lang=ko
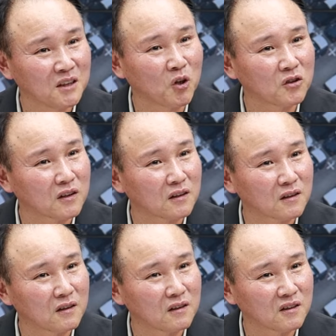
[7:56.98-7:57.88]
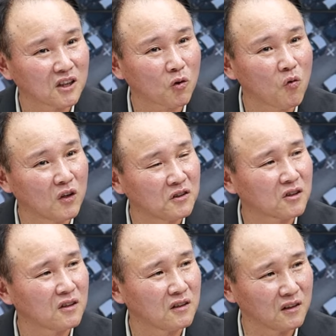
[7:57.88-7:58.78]
이번 그 체코
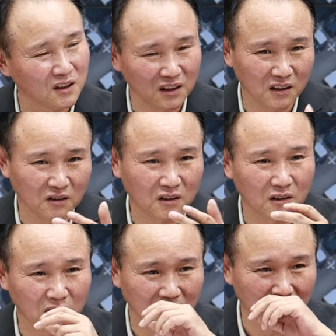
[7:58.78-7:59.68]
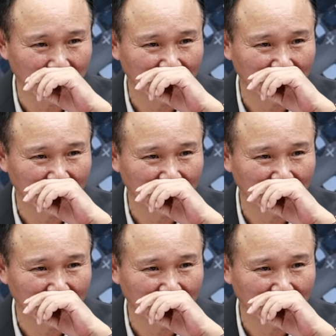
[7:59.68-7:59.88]
원전 이그